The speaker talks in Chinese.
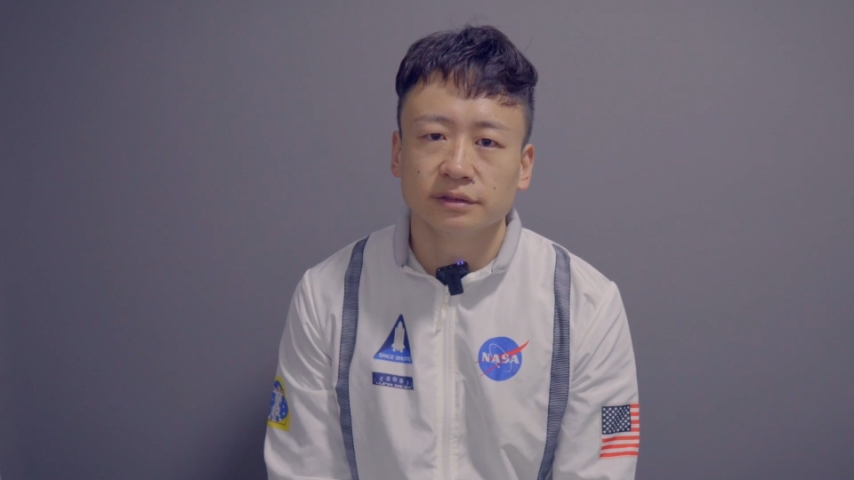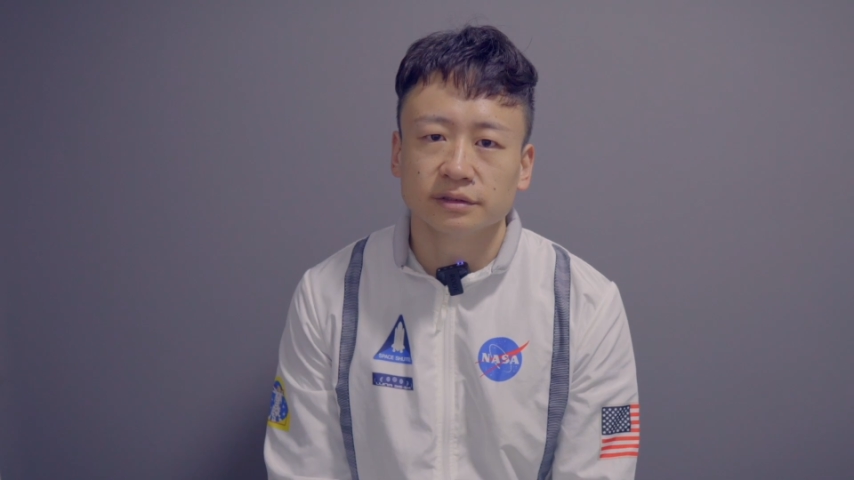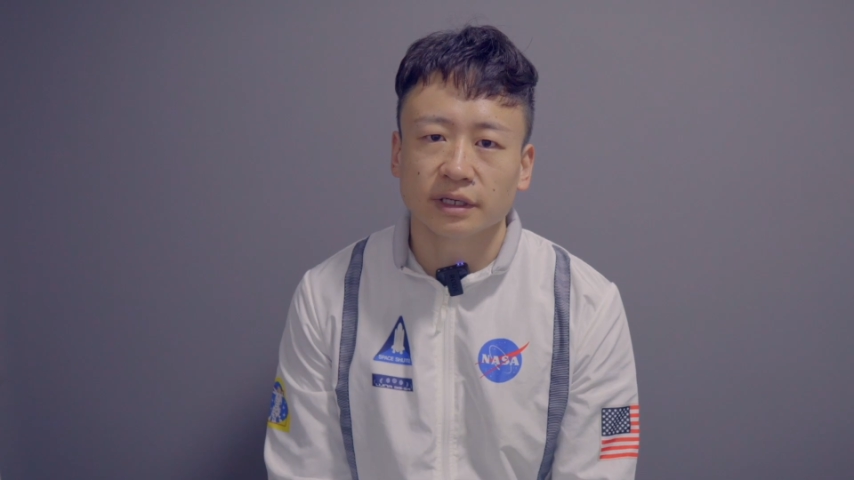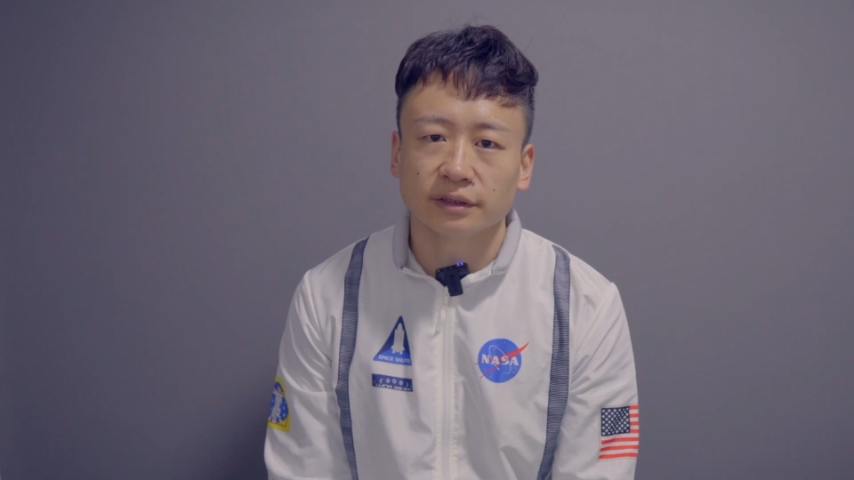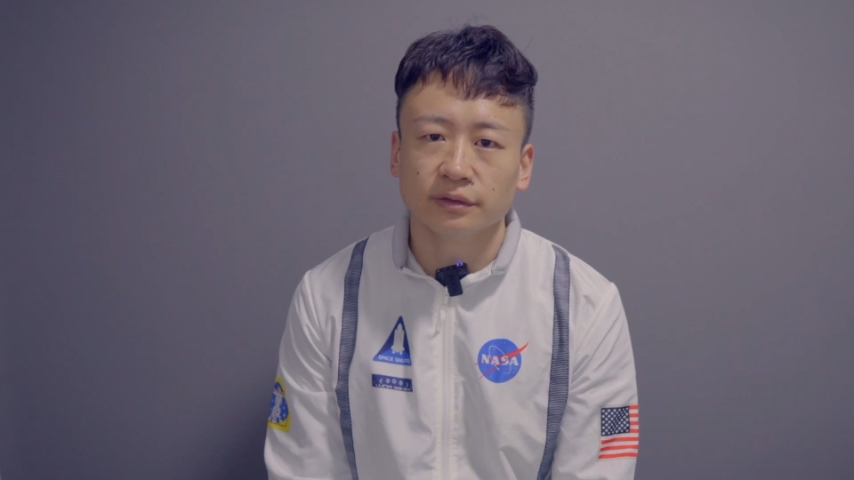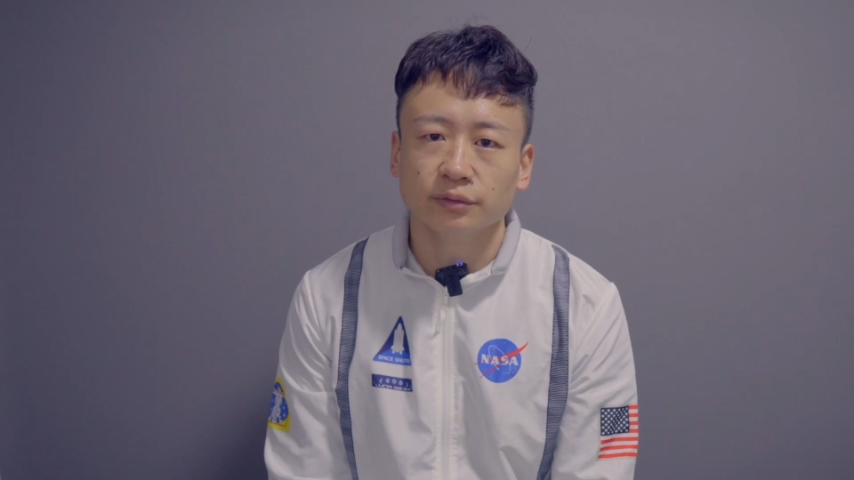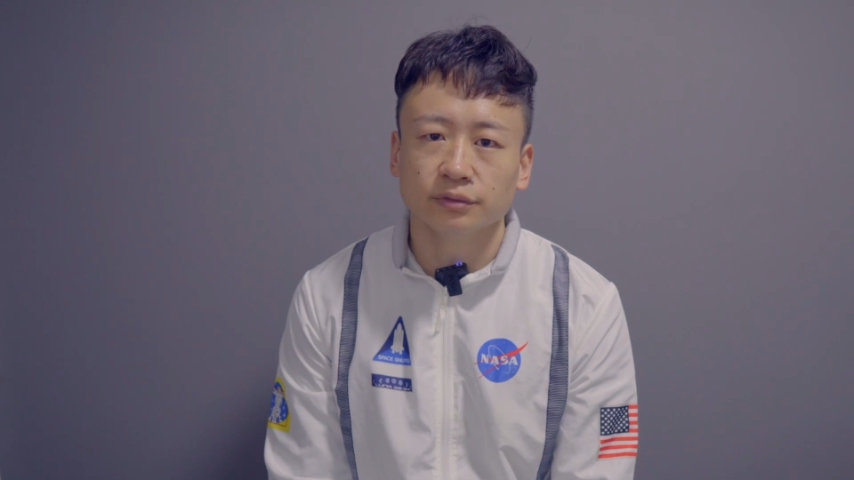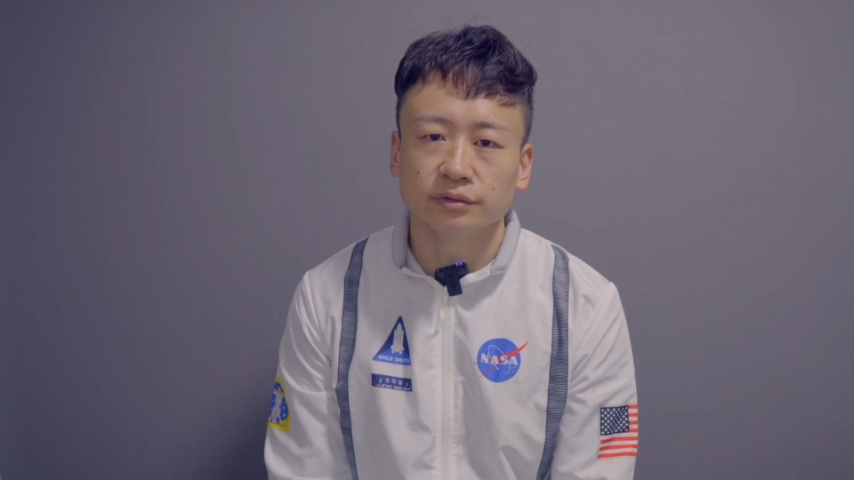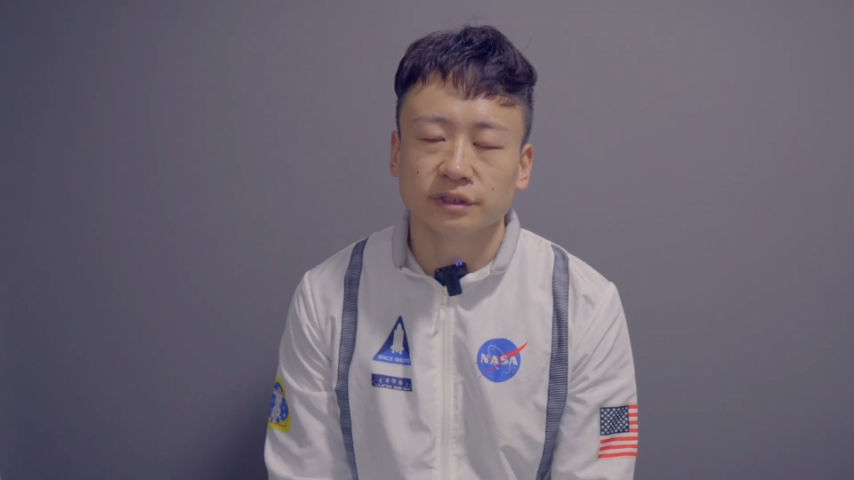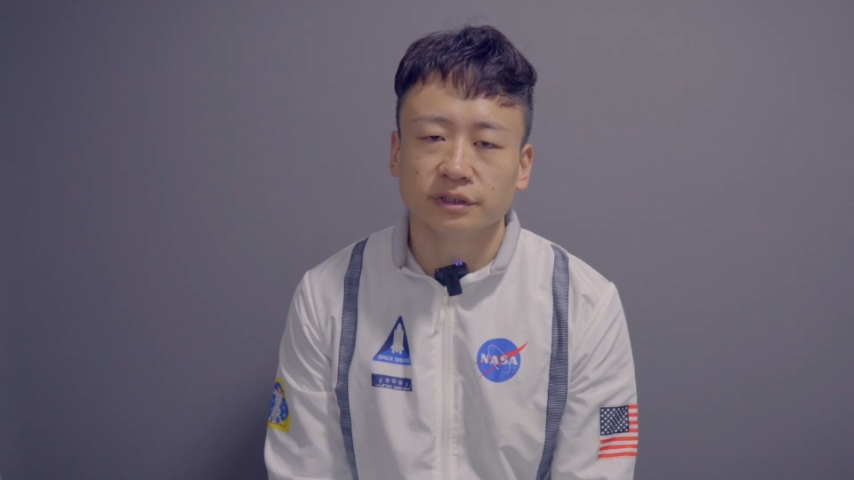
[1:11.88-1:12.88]
再登
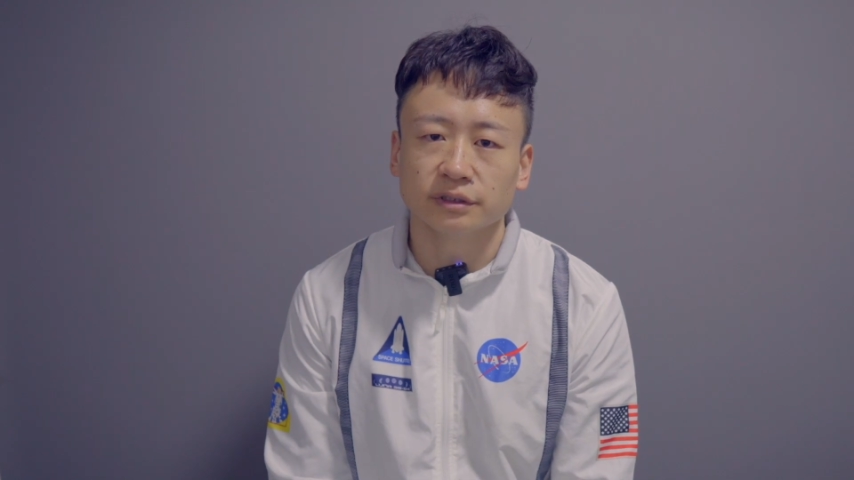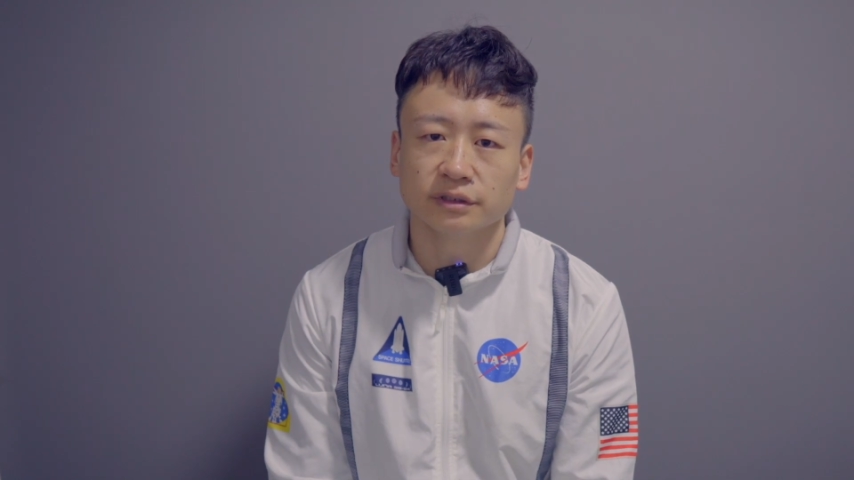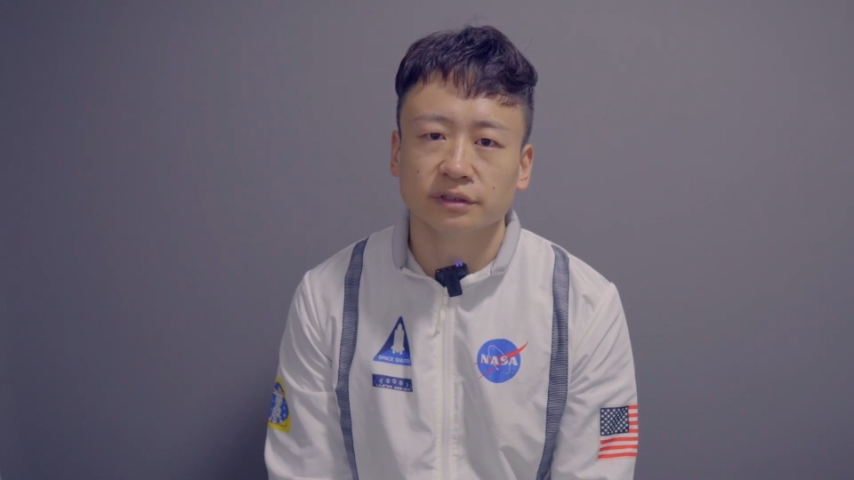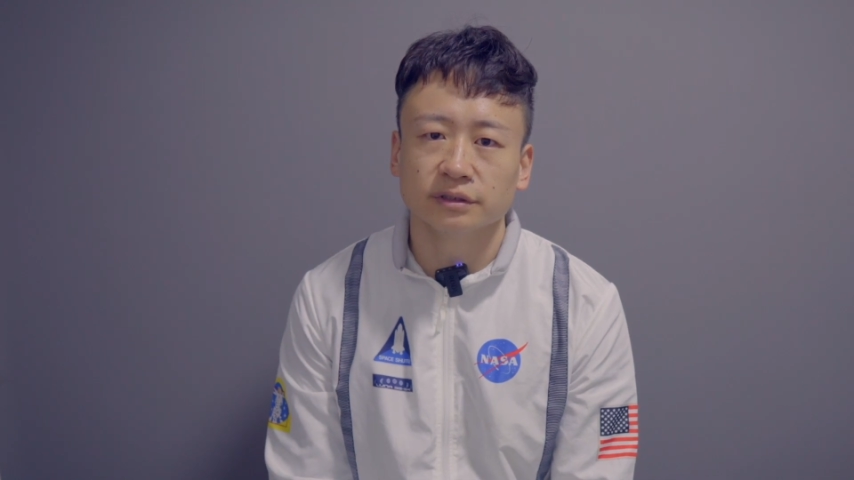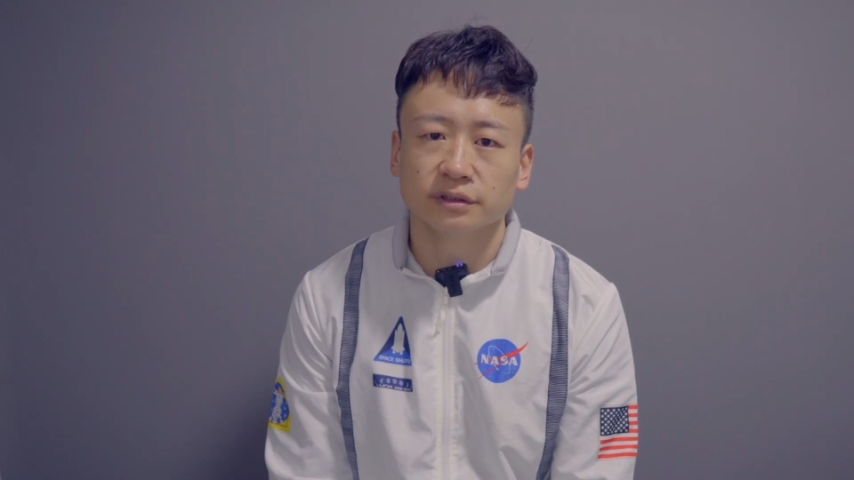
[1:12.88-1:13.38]
录这个